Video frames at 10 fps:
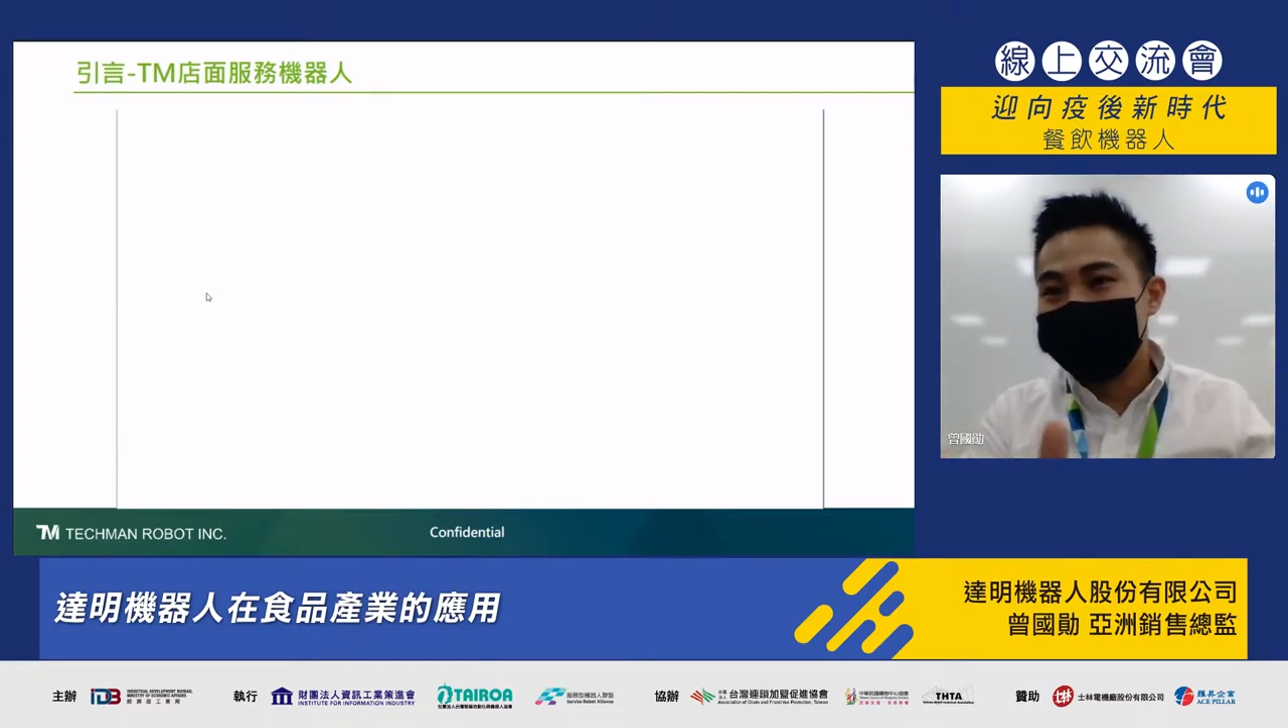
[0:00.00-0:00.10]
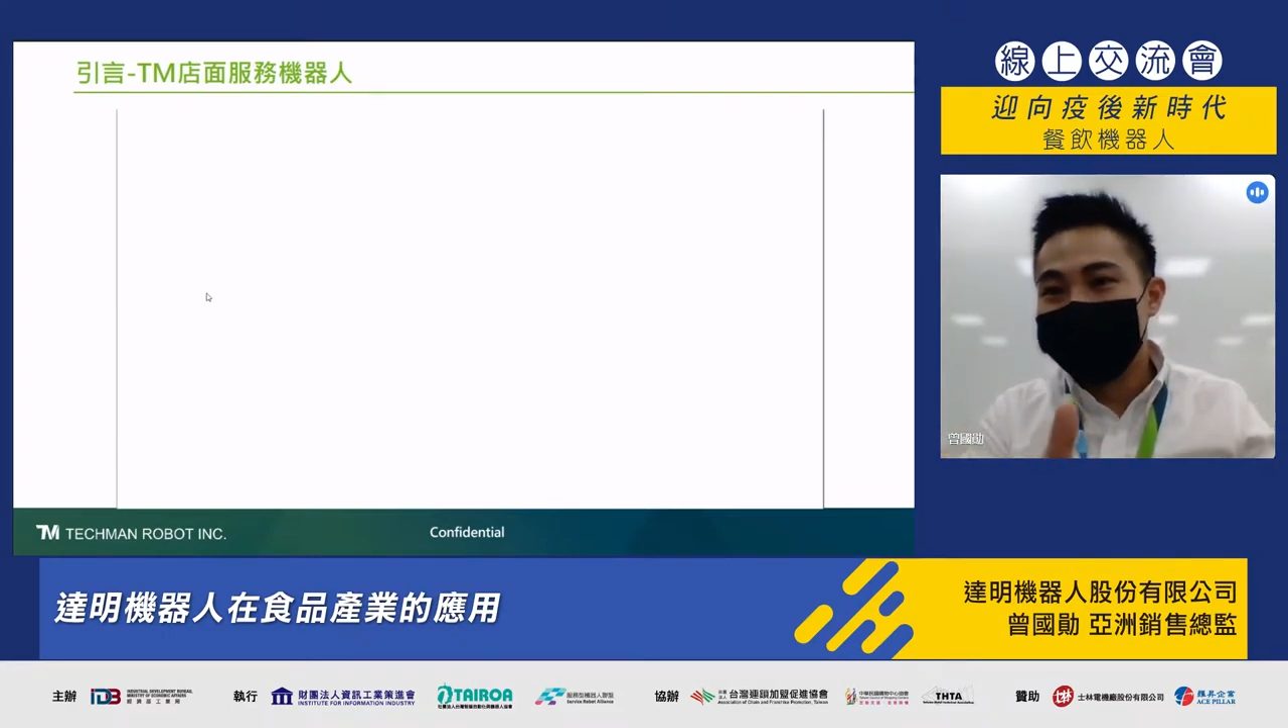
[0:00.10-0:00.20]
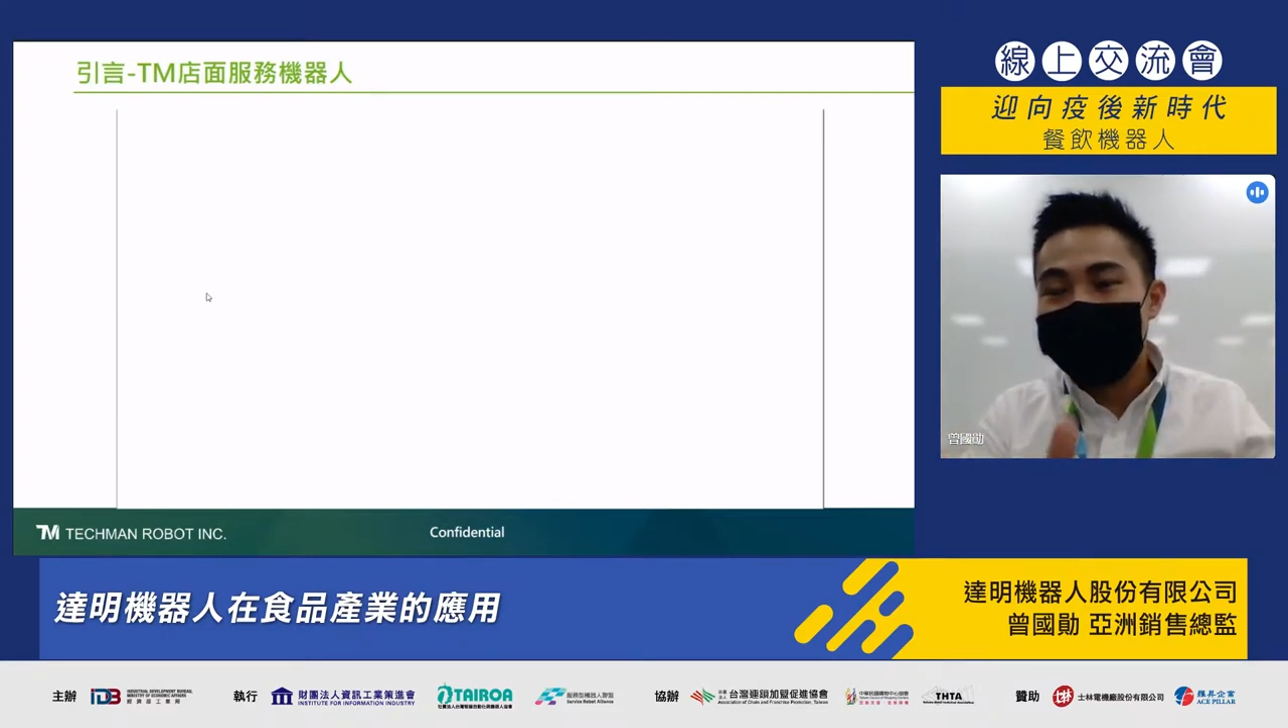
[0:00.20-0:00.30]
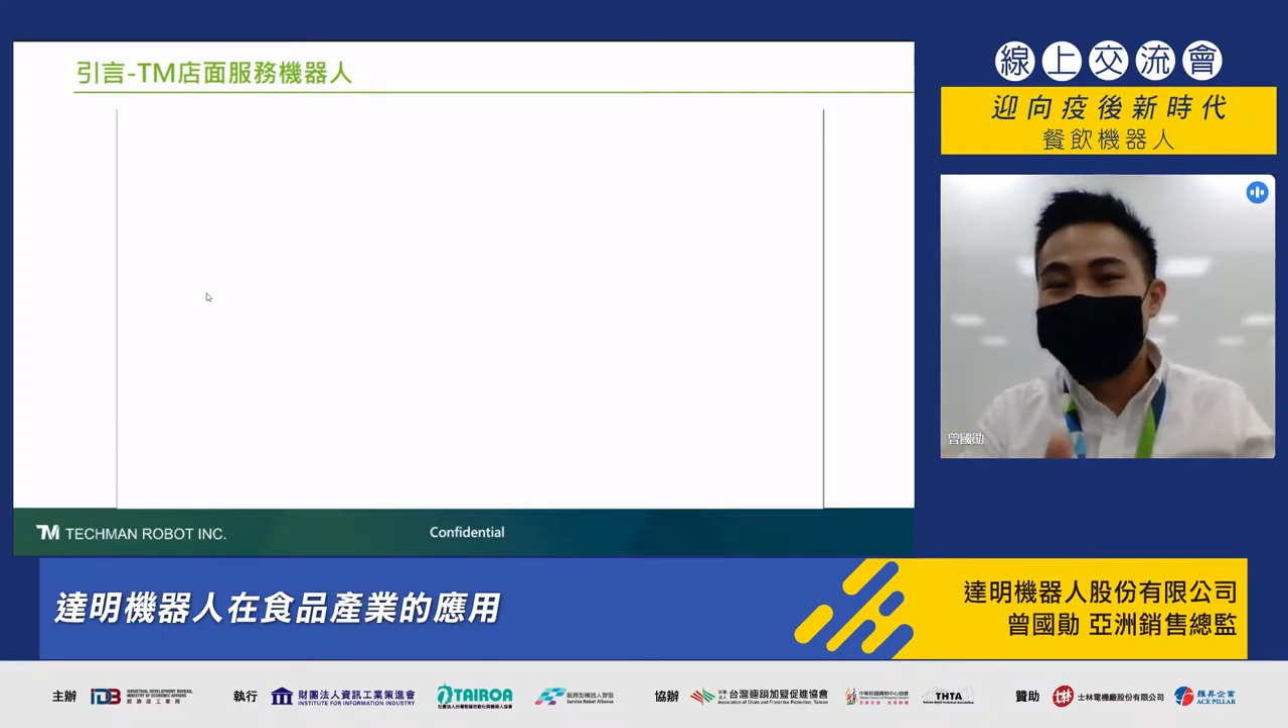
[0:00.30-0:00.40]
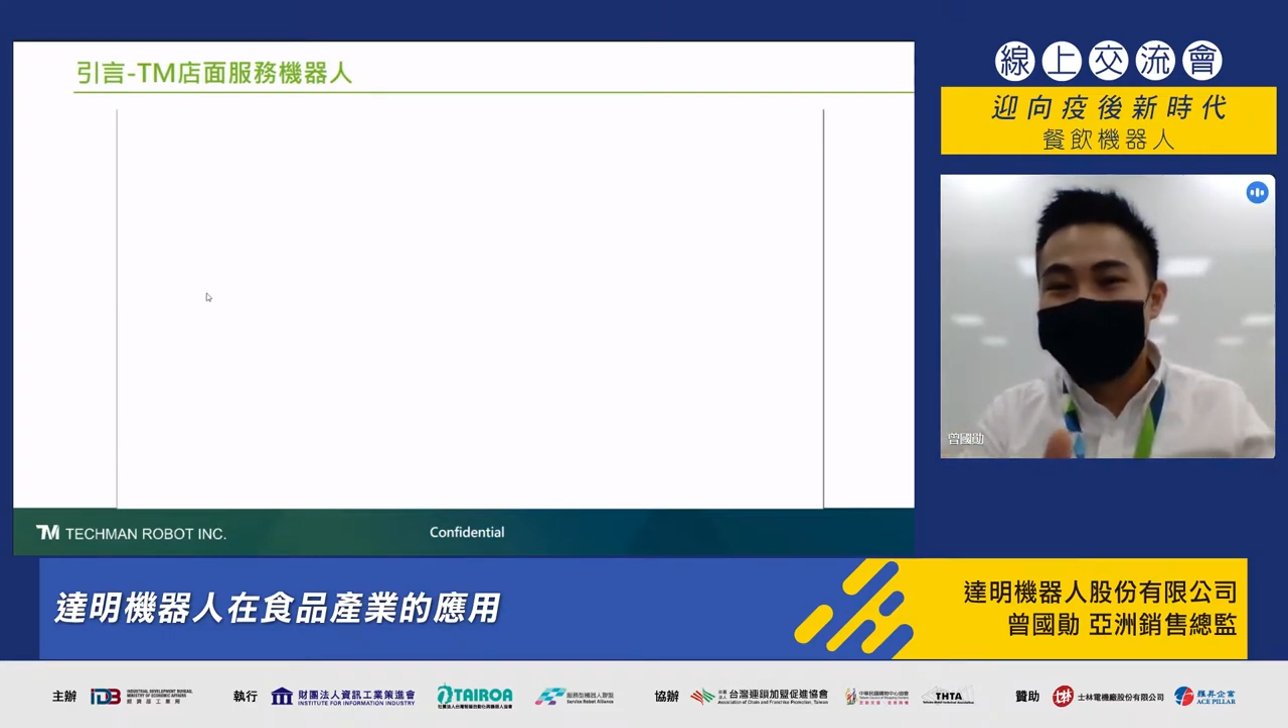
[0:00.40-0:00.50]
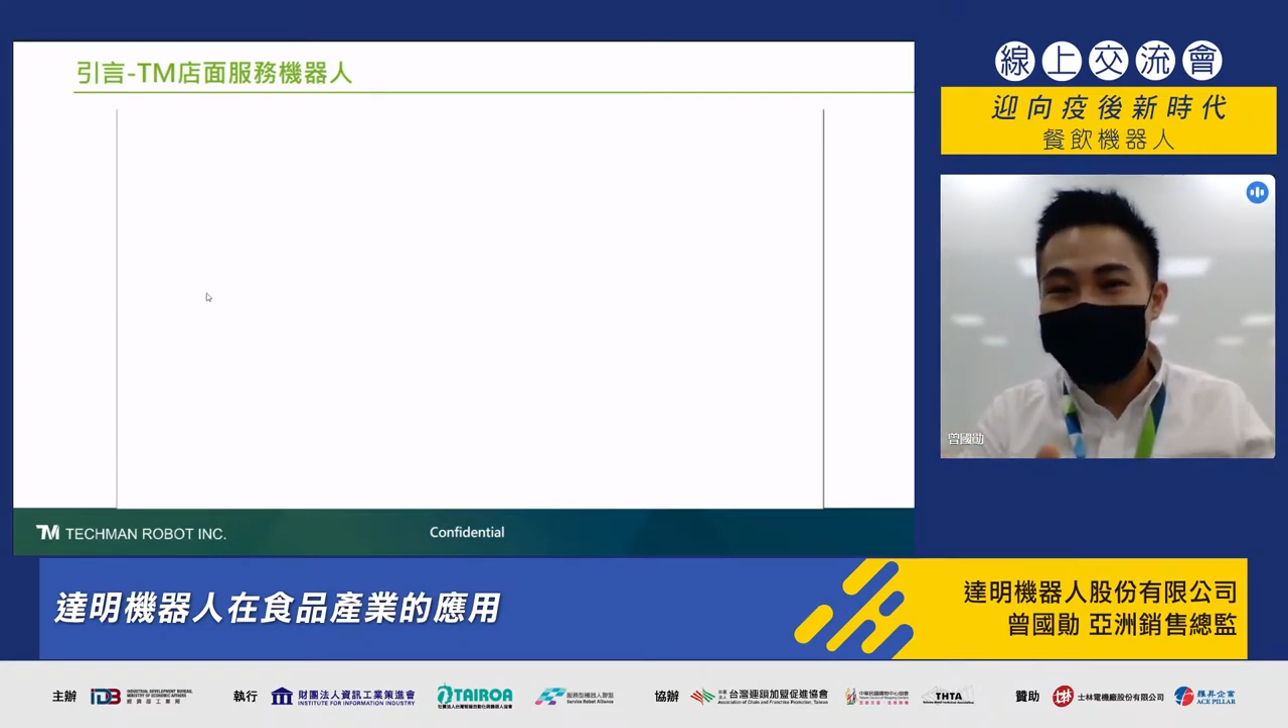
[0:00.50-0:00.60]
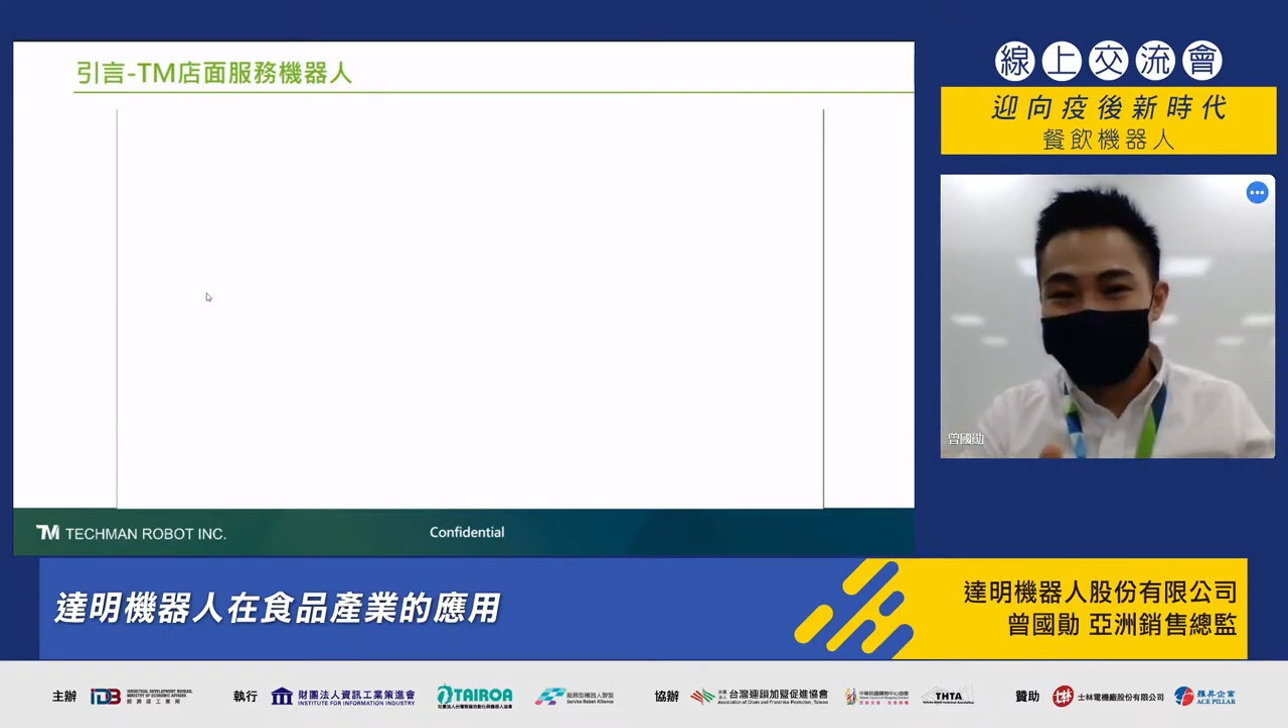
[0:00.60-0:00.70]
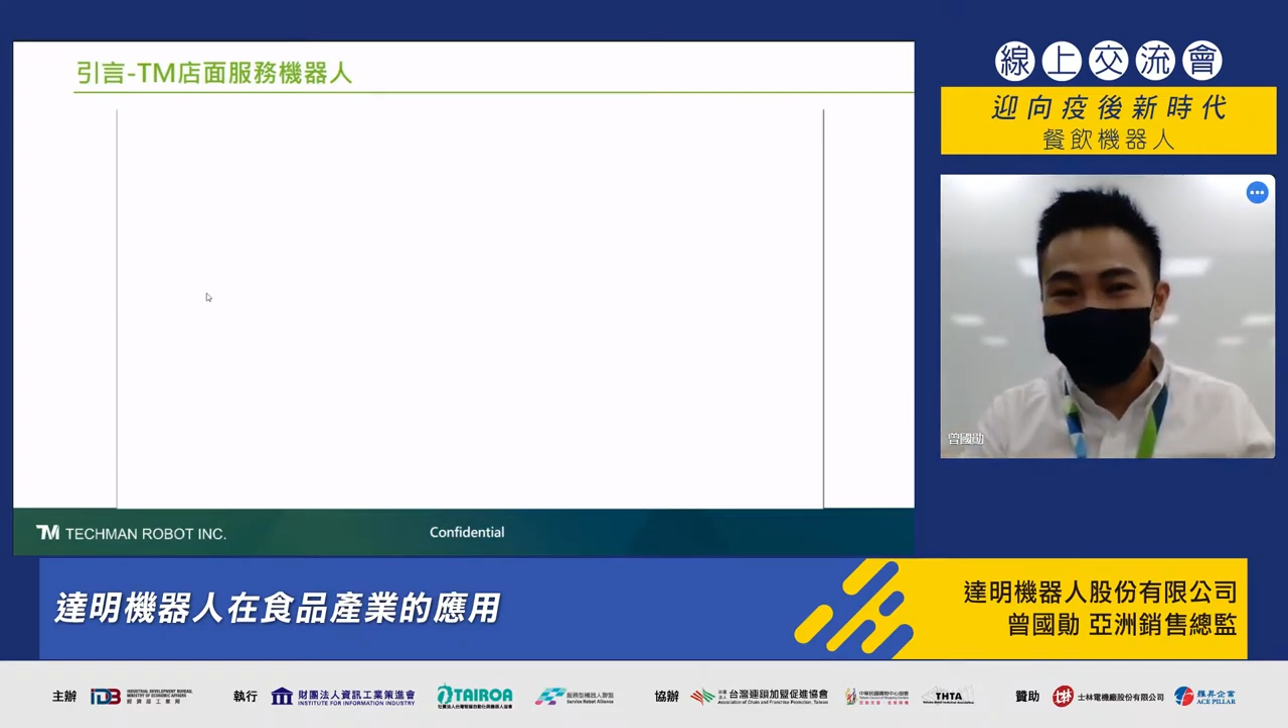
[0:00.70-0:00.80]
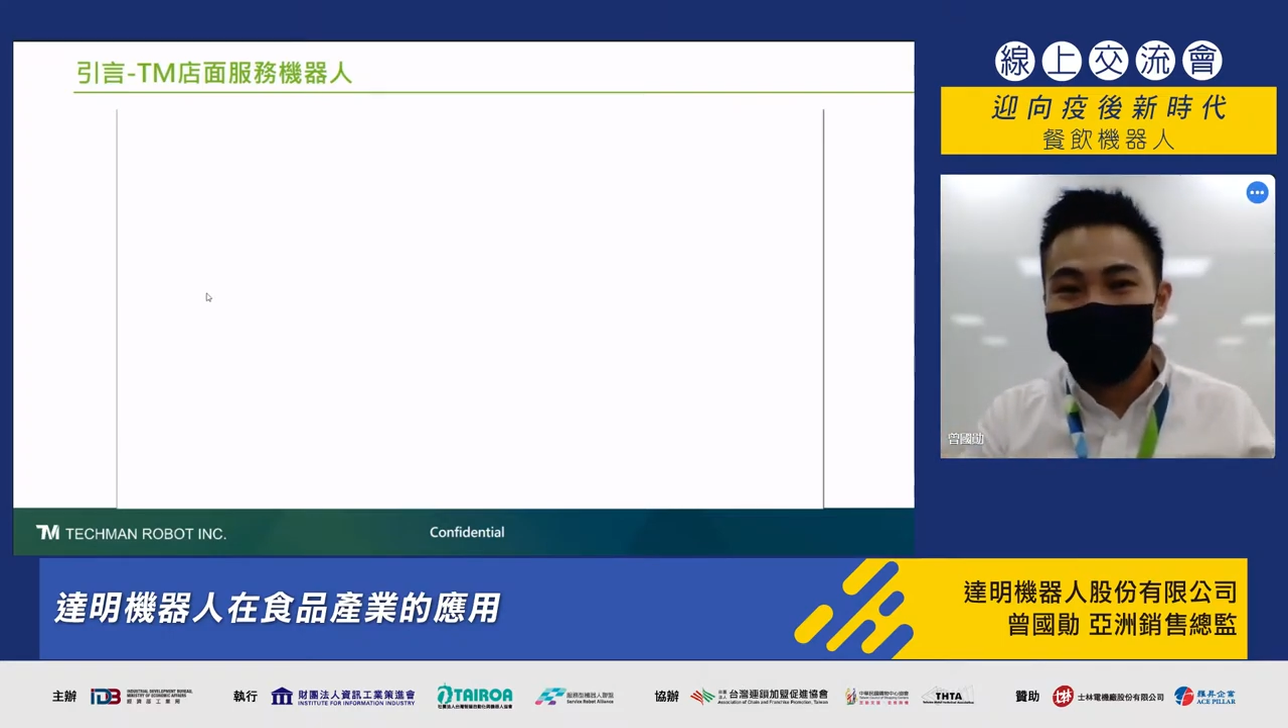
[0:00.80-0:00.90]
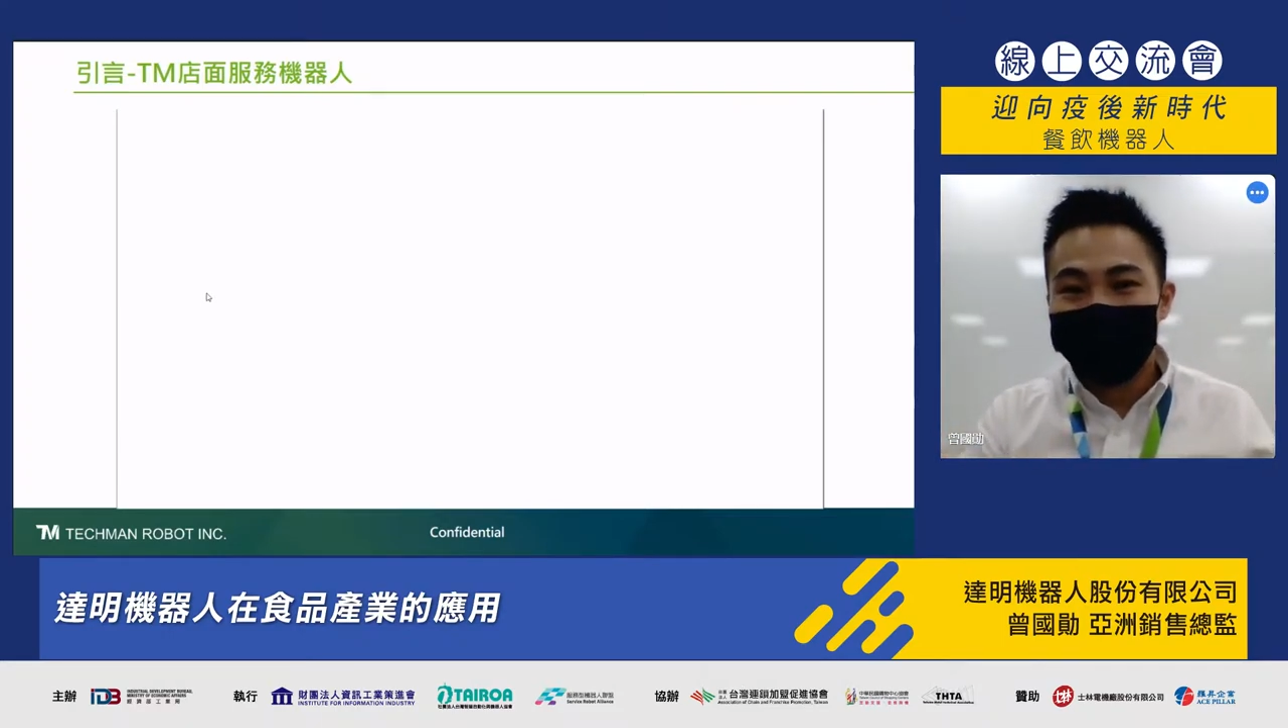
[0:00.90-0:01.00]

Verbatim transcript: 内场哦，